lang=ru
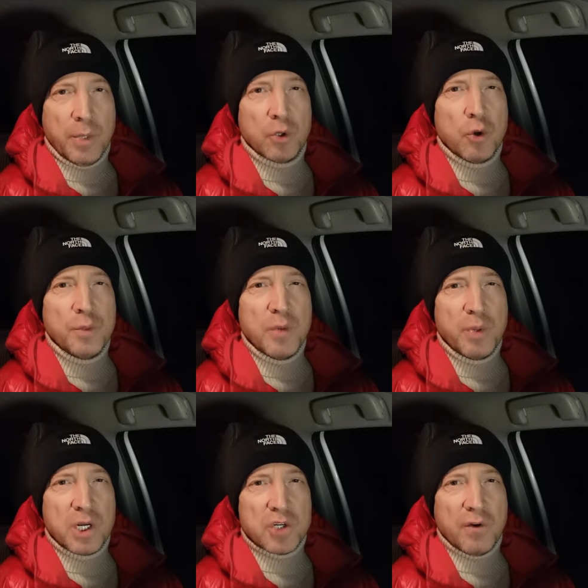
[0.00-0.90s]
подобные
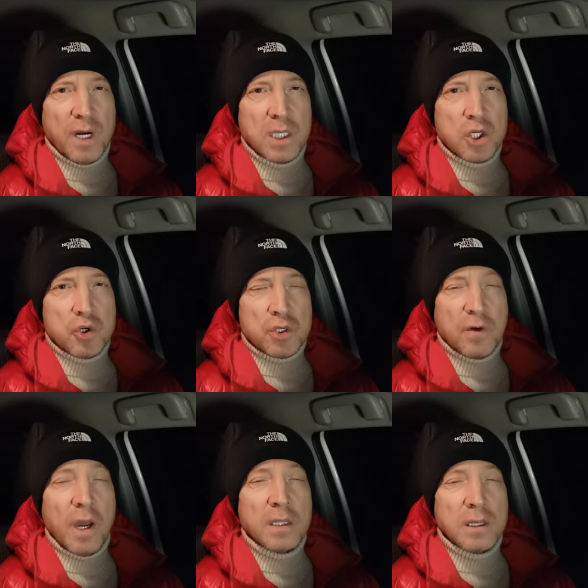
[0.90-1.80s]
переживания и
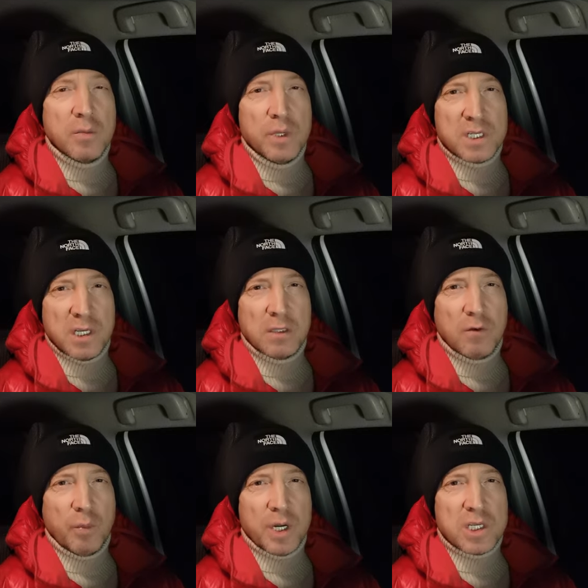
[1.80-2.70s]
чувства, а это и без
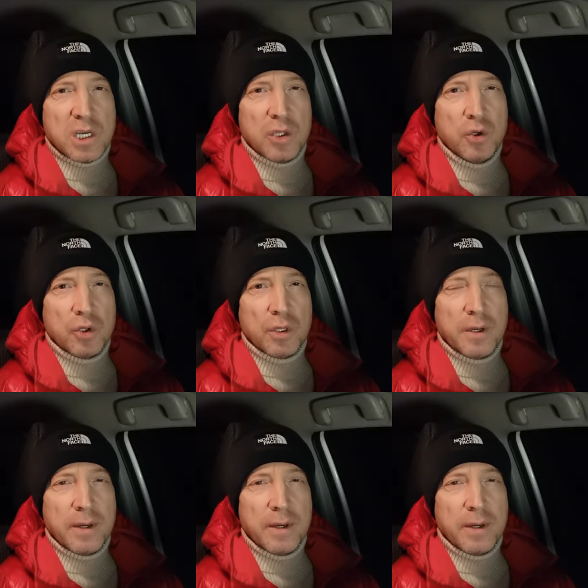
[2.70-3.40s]
этого произойдет.